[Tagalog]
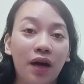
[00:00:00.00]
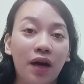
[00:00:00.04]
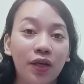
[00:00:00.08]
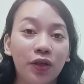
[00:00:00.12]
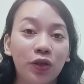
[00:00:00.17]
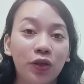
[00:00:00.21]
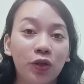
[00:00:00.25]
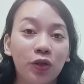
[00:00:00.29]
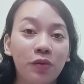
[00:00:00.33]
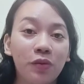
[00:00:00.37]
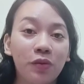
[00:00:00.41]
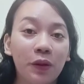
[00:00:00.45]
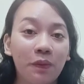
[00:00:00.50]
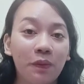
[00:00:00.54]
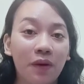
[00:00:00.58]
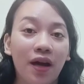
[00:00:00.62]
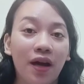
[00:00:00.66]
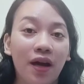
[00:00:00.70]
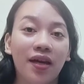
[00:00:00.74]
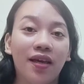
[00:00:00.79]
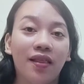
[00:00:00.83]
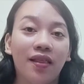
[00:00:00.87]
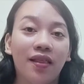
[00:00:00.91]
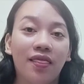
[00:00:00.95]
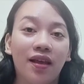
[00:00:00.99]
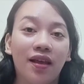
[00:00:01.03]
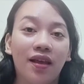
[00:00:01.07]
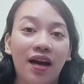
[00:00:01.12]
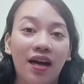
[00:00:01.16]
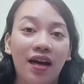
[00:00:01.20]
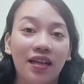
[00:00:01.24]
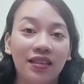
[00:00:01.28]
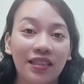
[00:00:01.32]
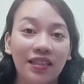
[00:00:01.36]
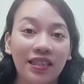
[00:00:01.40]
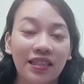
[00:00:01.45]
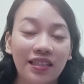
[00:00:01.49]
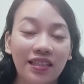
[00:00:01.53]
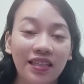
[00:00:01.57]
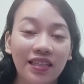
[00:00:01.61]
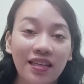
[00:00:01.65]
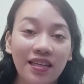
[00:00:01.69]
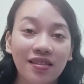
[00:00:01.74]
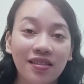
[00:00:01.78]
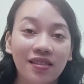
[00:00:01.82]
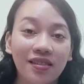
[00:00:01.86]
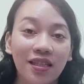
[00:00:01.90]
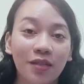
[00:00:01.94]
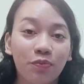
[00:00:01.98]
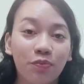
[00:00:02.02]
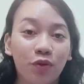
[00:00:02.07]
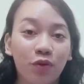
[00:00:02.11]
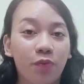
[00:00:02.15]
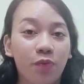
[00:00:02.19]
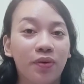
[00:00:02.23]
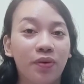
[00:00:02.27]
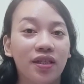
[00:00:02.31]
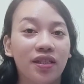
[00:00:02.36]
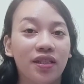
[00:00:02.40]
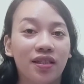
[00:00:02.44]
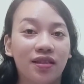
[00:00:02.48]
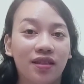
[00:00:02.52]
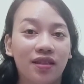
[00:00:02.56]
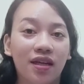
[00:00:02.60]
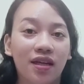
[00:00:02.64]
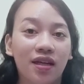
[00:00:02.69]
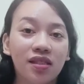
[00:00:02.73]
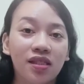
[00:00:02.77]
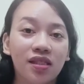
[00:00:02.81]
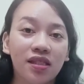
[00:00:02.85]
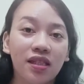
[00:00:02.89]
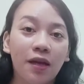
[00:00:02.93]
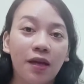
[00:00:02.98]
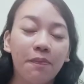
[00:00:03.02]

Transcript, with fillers: paano magbayad ng ating real estate property tax.